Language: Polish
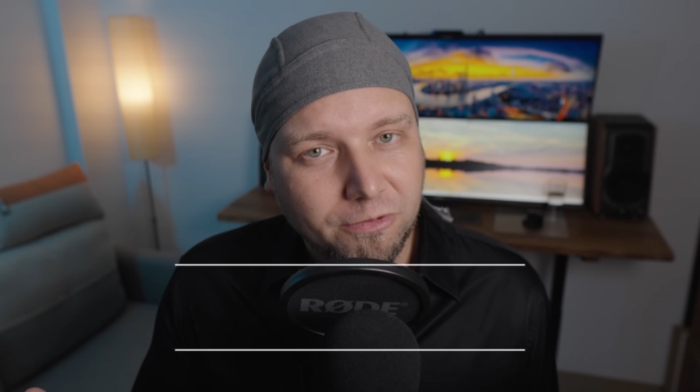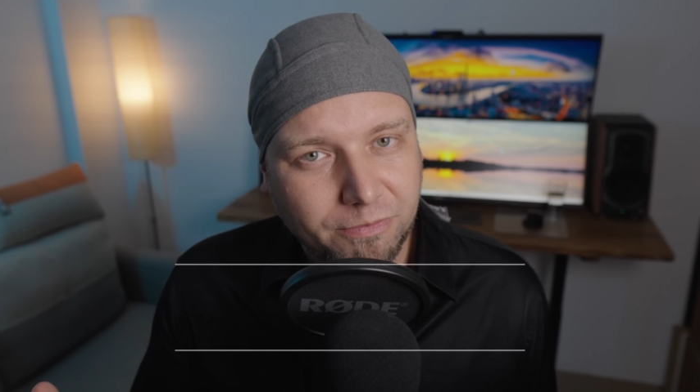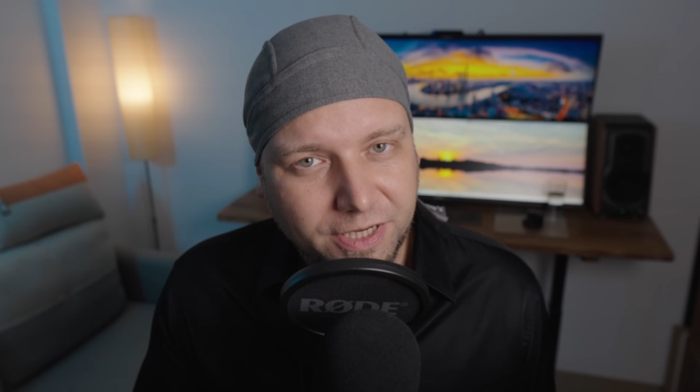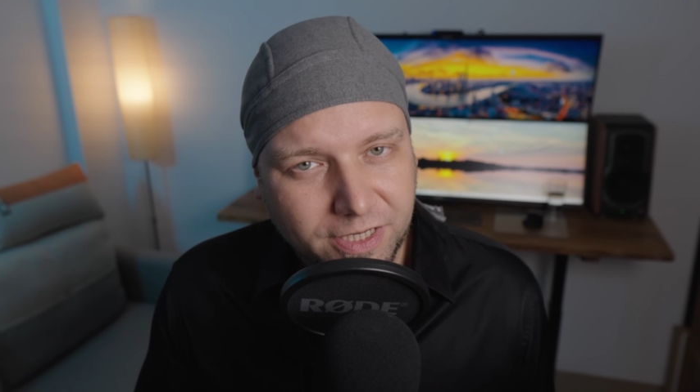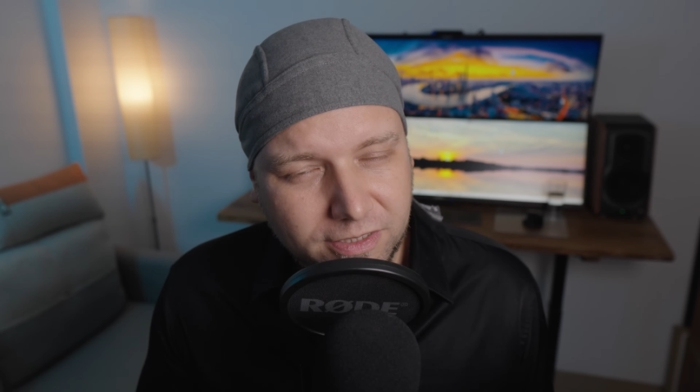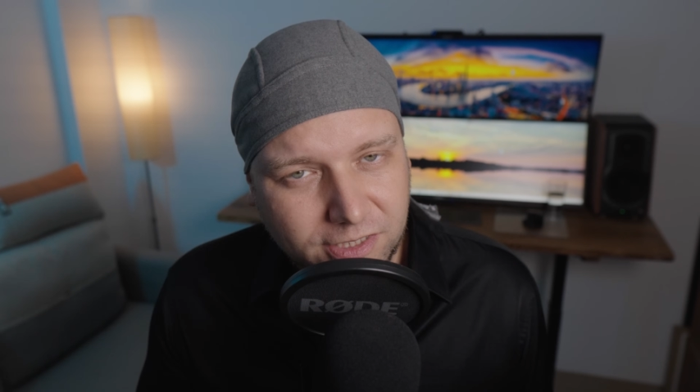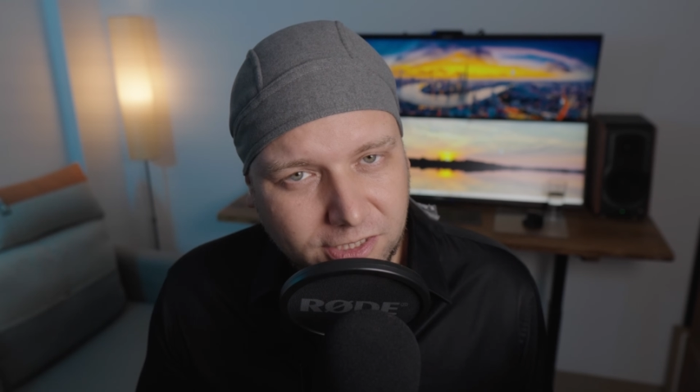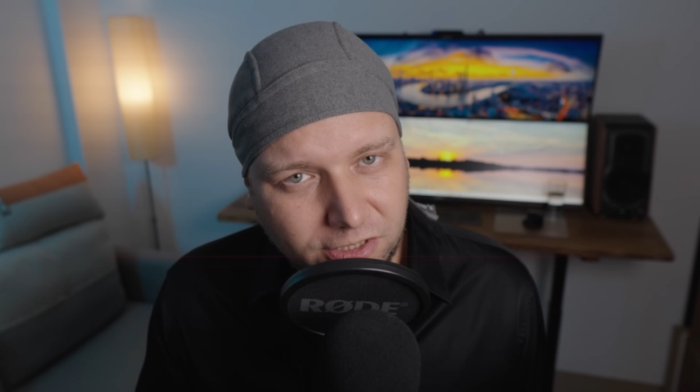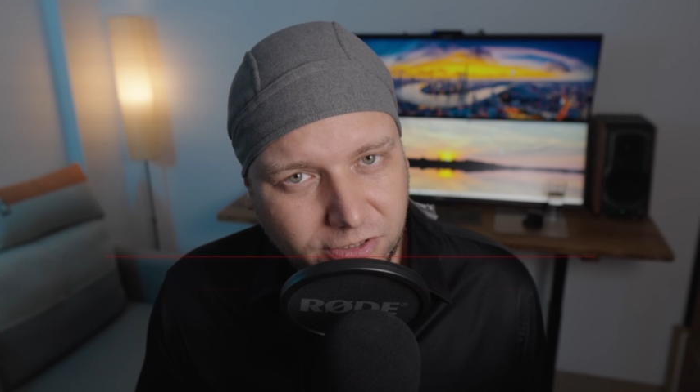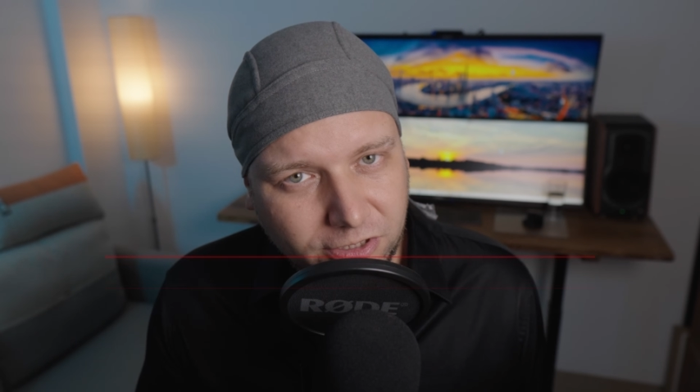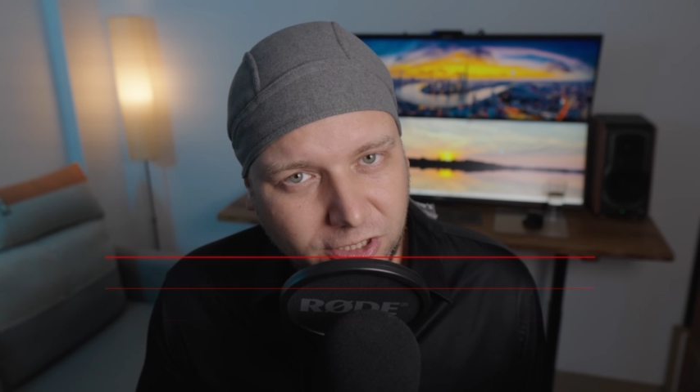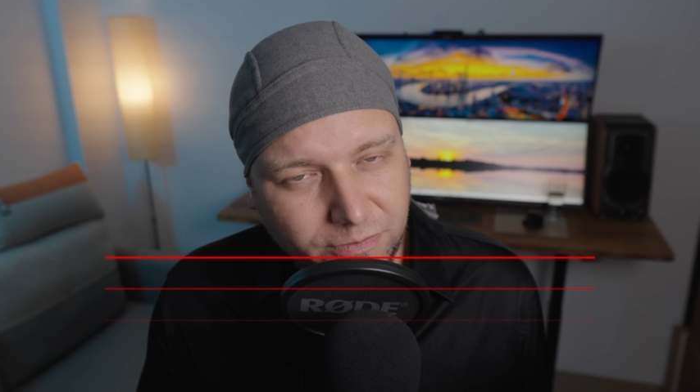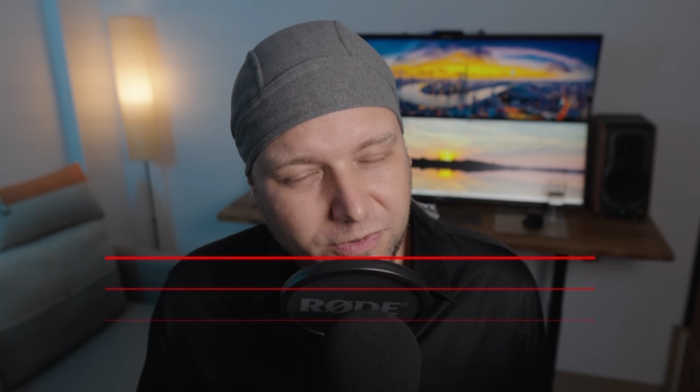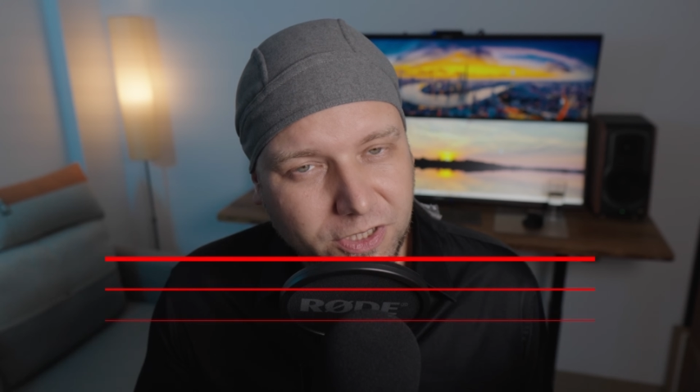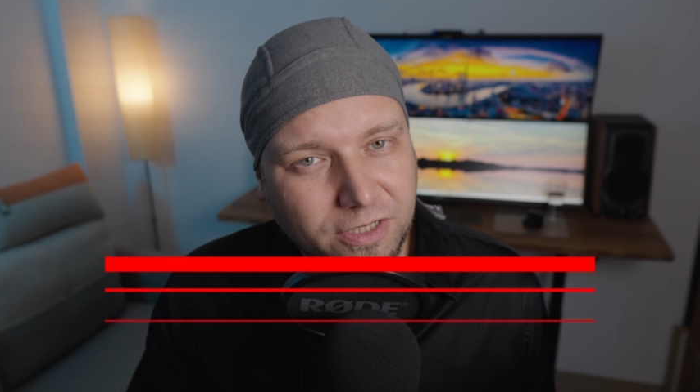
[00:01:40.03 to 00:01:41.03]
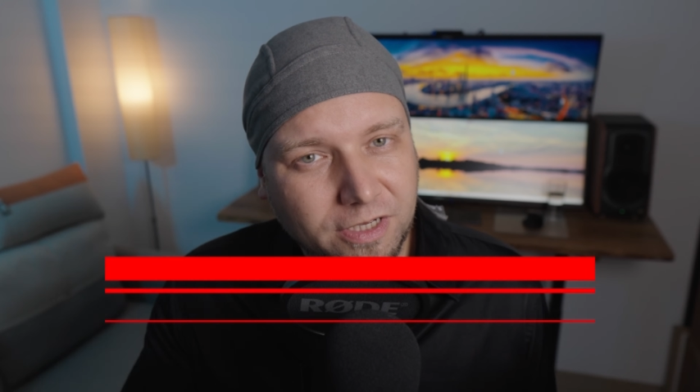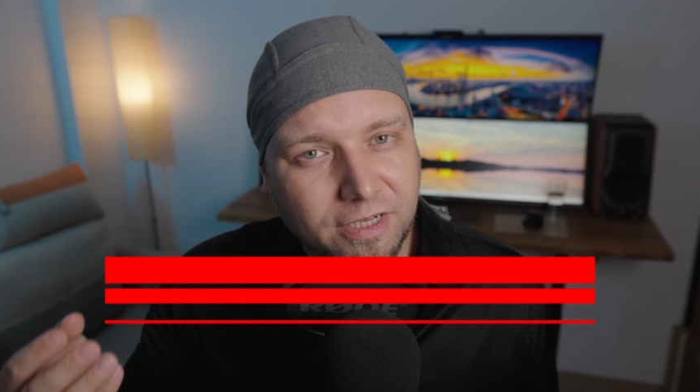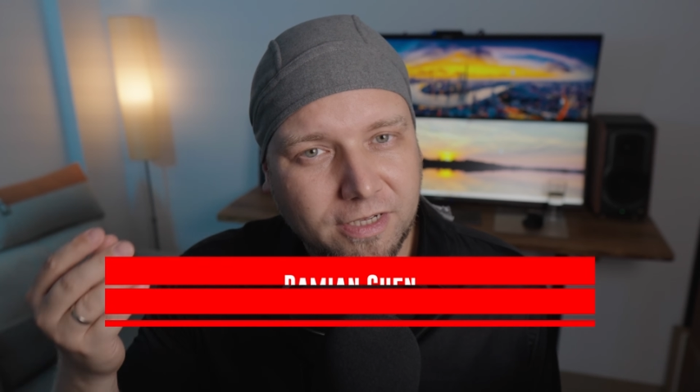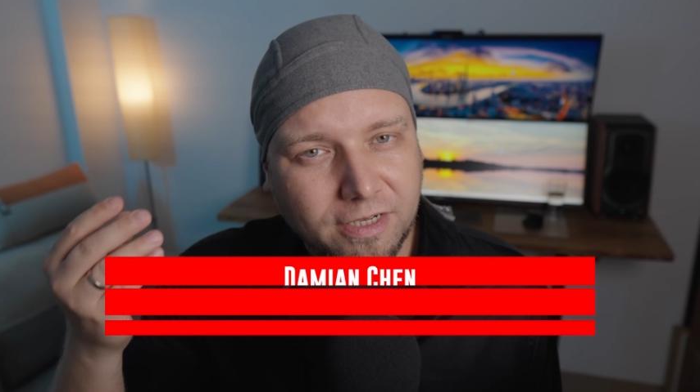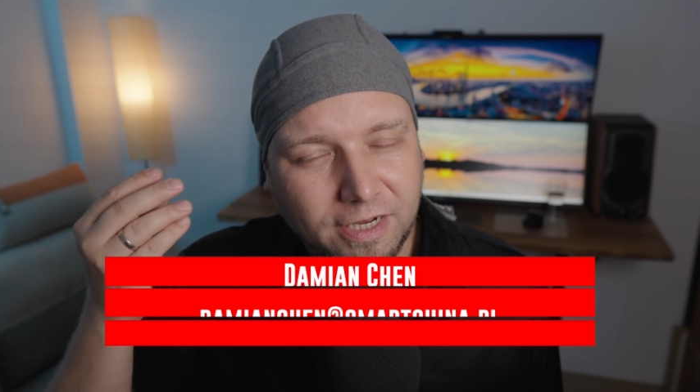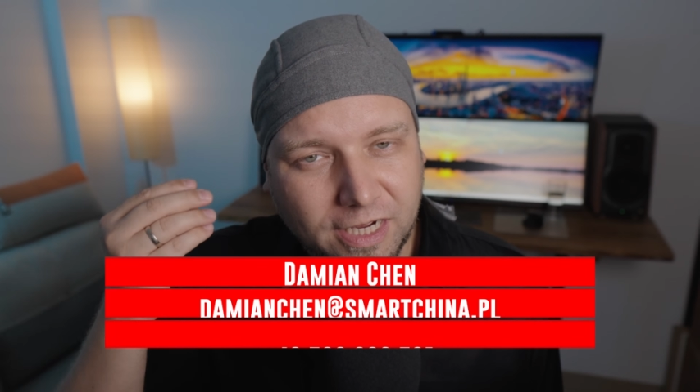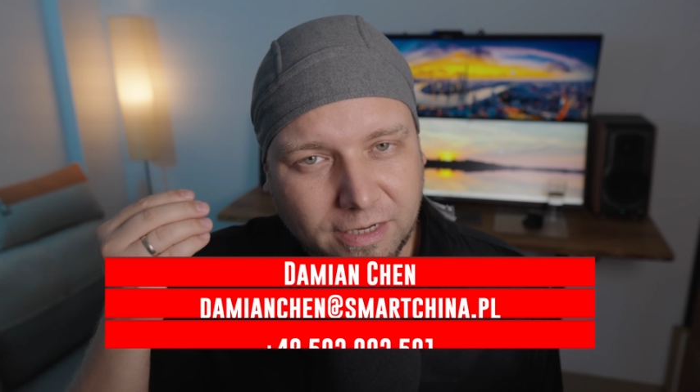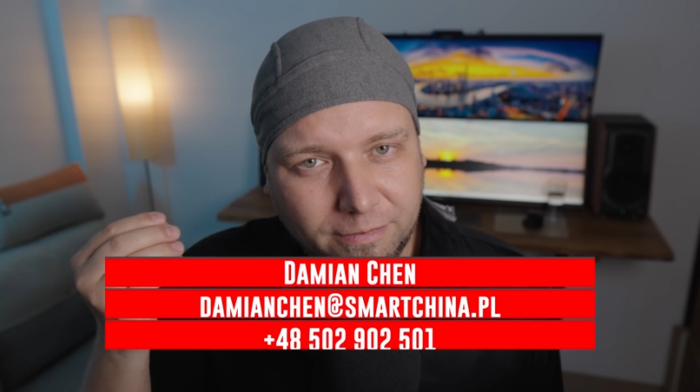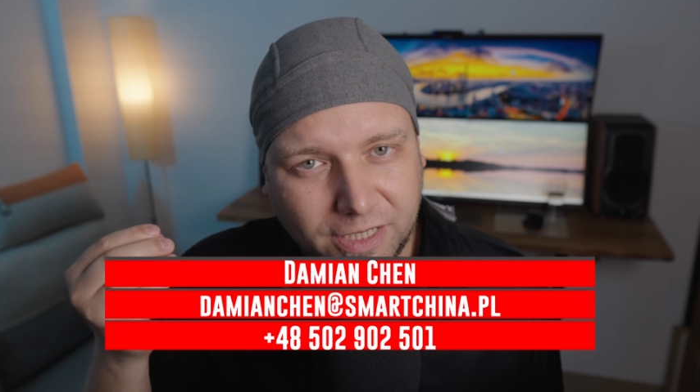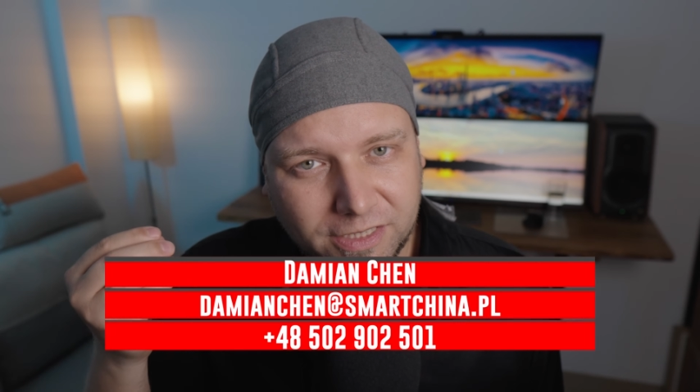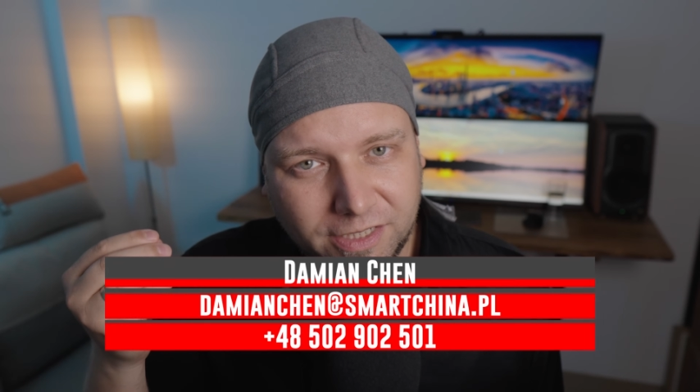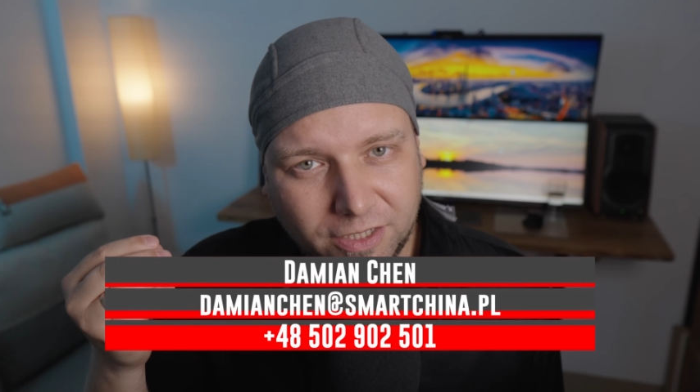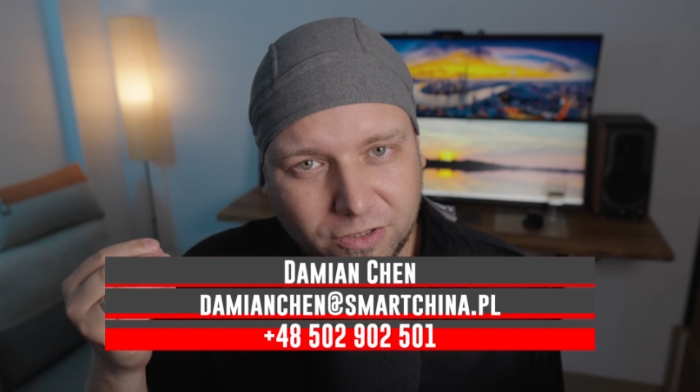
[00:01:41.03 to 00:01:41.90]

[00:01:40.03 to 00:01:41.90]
Między innymi kamerę,